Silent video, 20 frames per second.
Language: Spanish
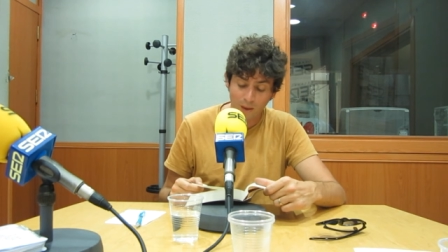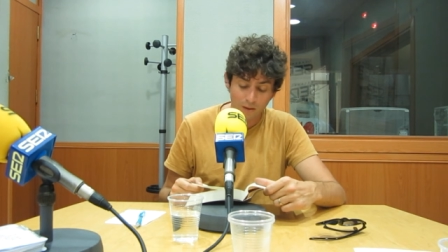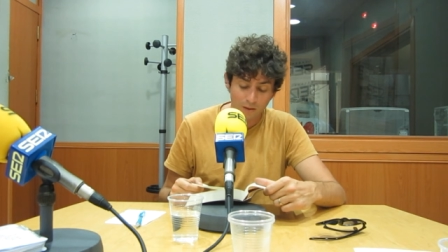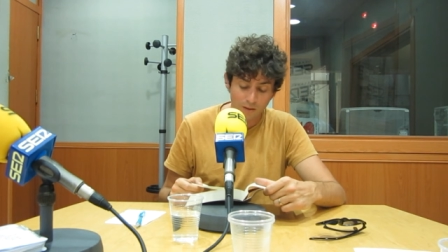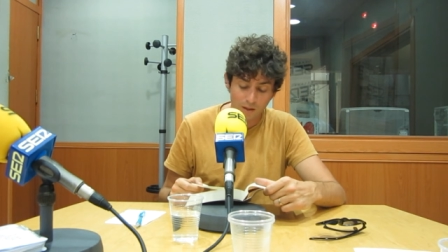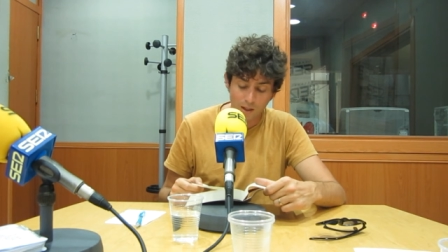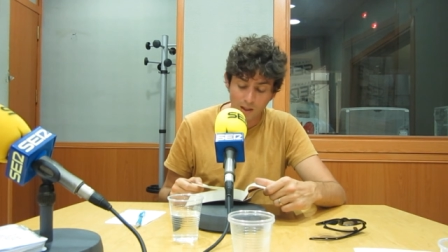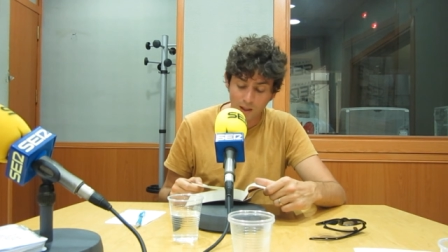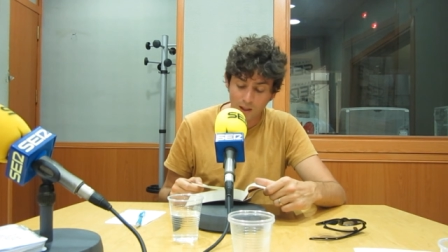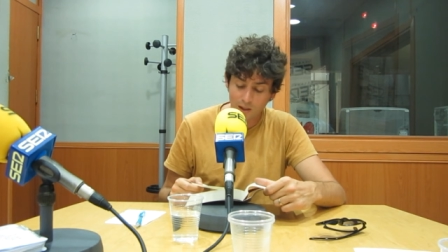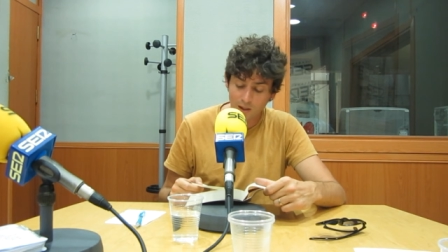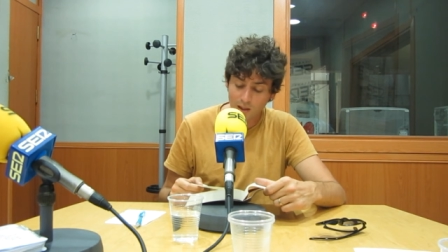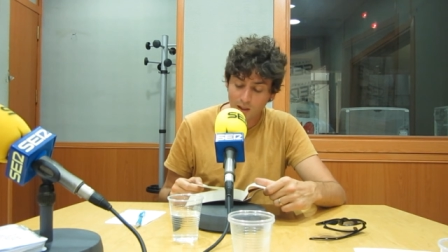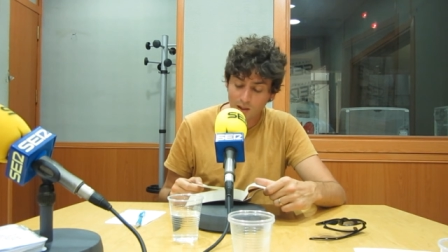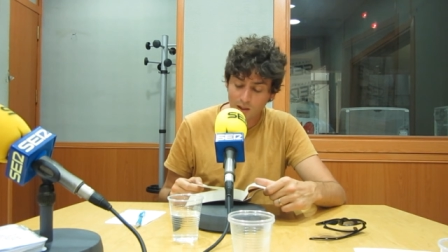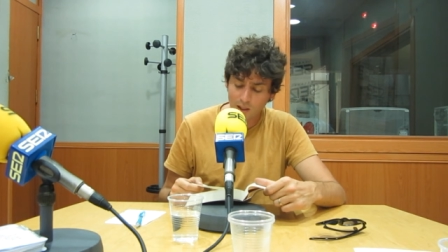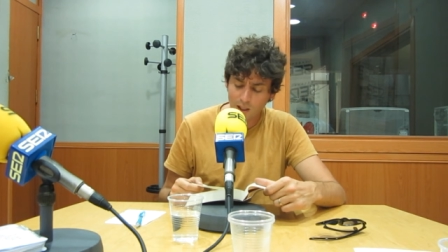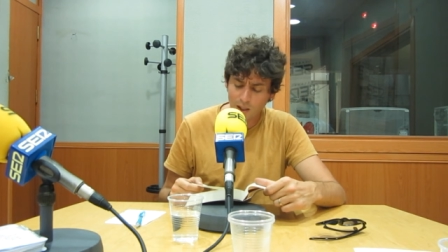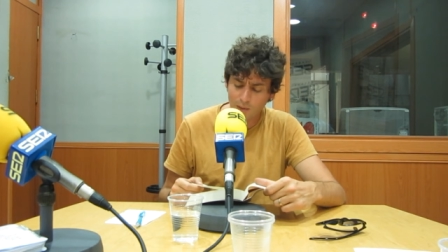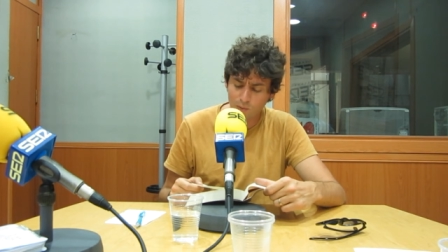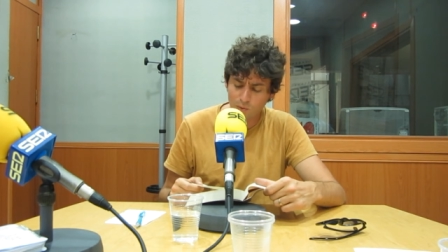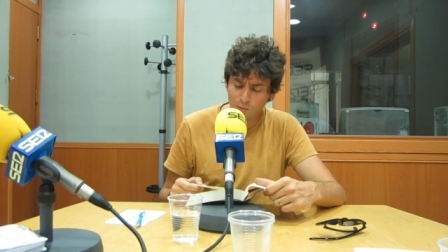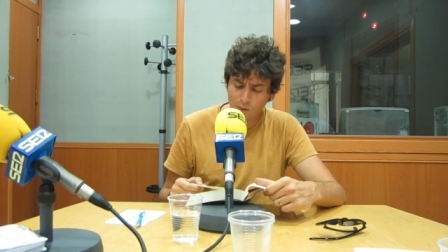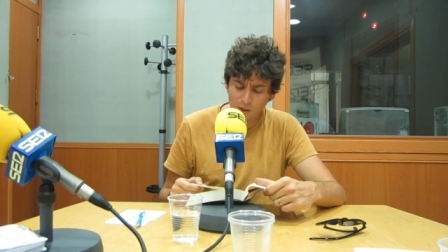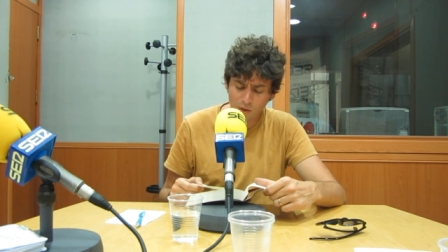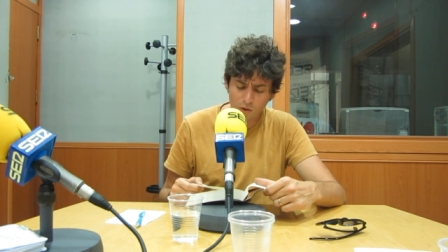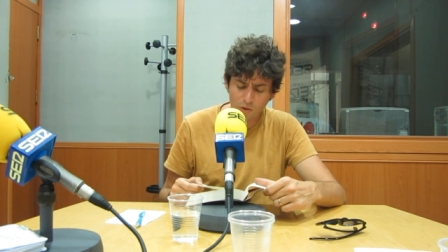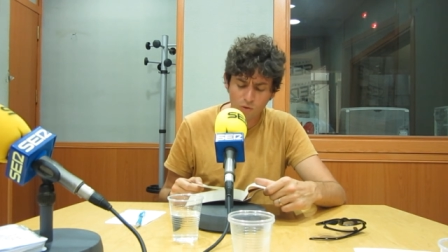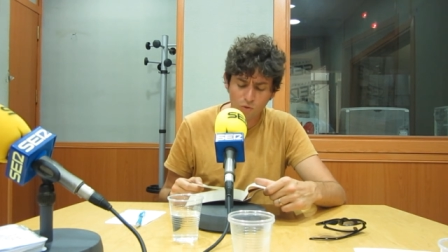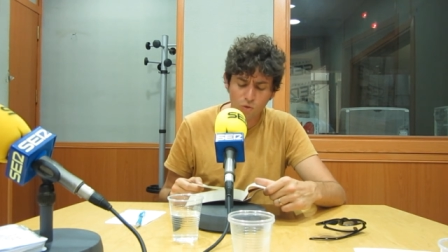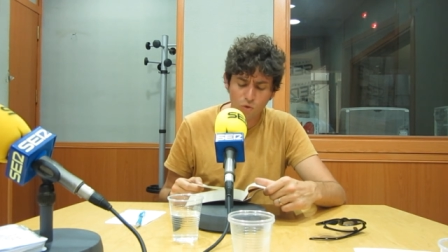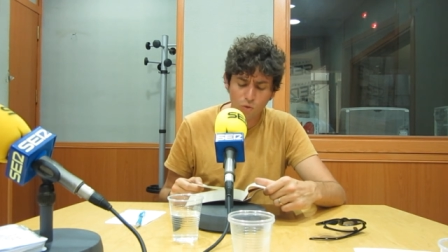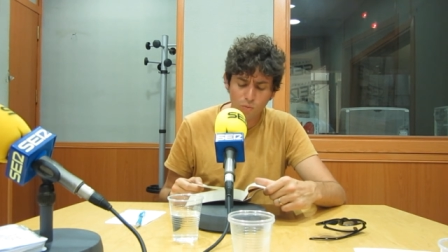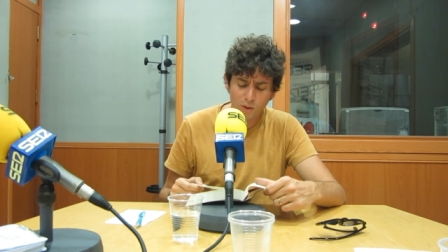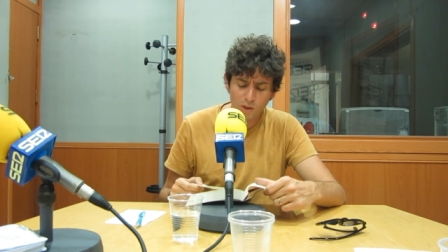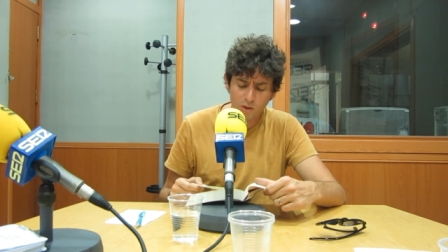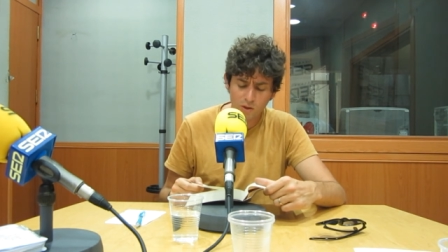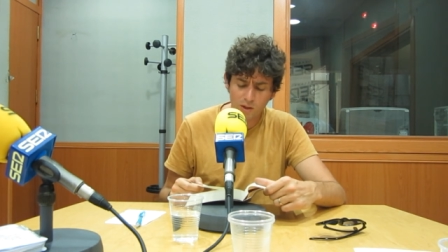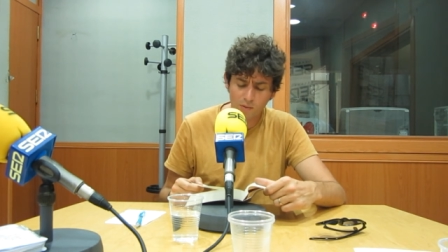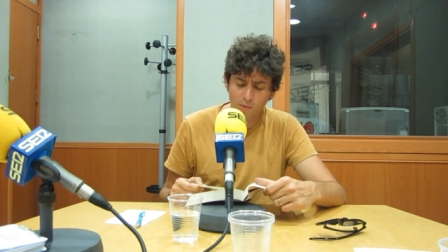que creían que el abrumador
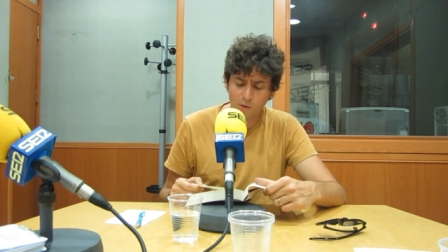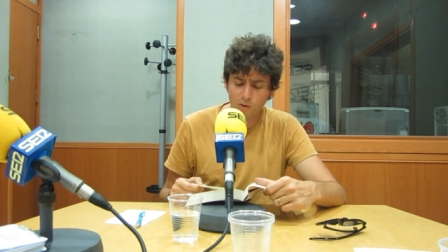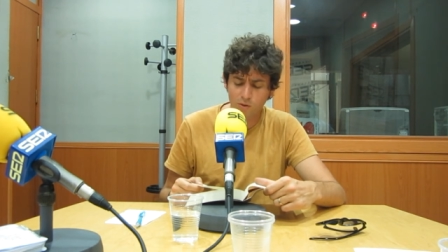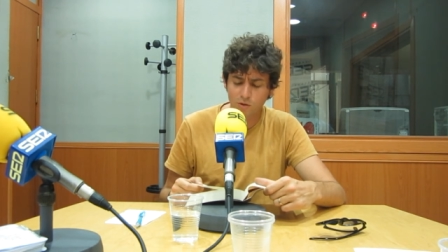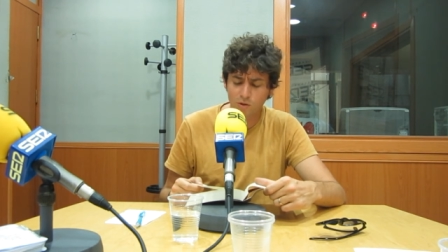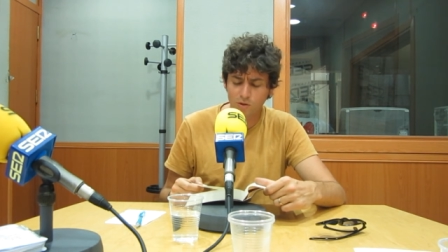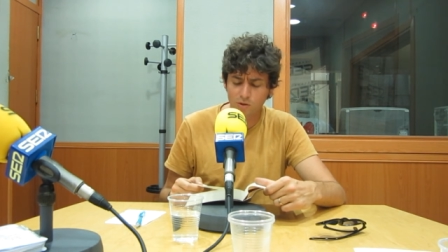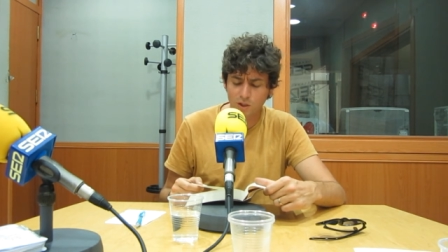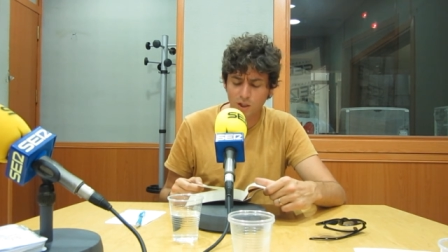número de votos